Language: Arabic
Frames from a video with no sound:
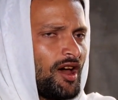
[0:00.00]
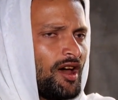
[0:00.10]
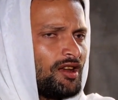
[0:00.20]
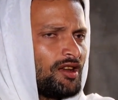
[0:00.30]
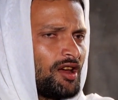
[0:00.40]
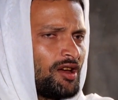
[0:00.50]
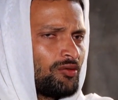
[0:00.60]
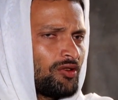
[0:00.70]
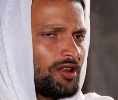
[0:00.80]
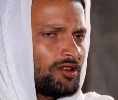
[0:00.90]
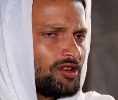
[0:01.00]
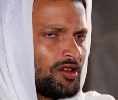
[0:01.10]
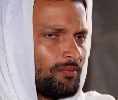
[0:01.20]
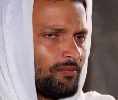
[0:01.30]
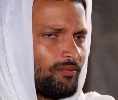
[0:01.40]
ألا
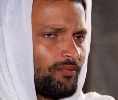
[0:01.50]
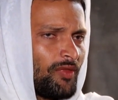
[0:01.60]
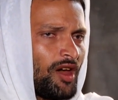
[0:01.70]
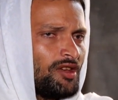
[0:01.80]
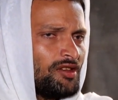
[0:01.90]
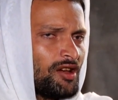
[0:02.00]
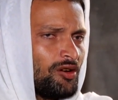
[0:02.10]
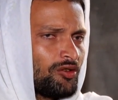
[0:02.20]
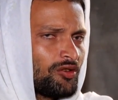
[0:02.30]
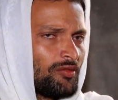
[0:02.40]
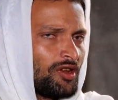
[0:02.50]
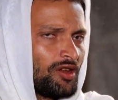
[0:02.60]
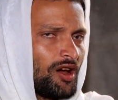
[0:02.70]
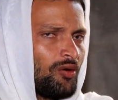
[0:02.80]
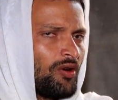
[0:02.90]
نقدم أي حكم
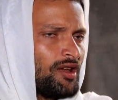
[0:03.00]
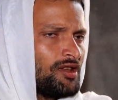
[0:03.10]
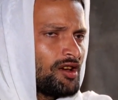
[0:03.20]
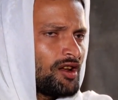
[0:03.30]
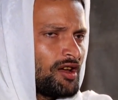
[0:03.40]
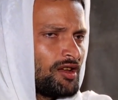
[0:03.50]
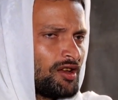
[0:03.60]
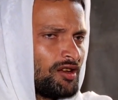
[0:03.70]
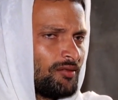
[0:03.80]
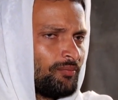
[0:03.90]
أو أي رأي